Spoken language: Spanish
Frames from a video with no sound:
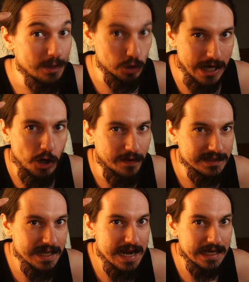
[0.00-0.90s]
¿Os
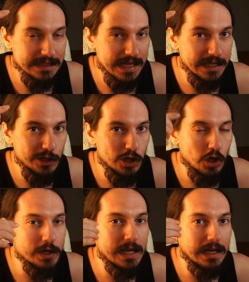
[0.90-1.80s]
acordáis de la que se lió
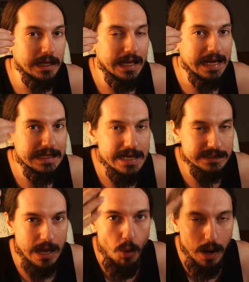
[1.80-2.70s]
con el
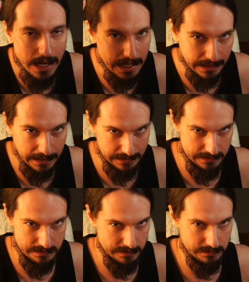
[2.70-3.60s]
Elías Aguja
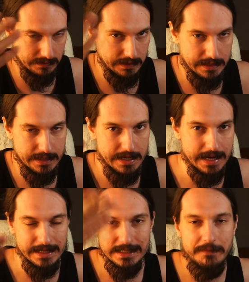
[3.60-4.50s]
que, que, que
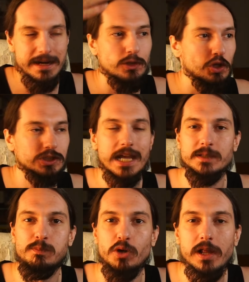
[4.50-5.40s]
gritaban
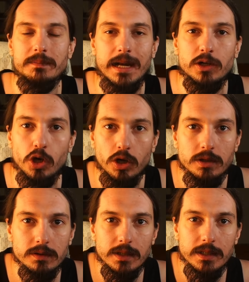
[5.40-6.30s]
cosas por el
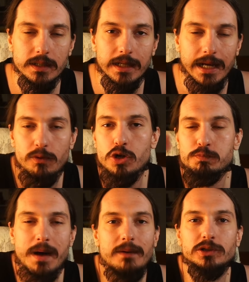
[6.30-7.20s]
balcón? Que eran unos
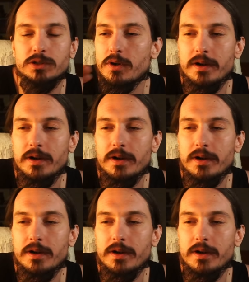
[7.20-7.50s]
pavos de una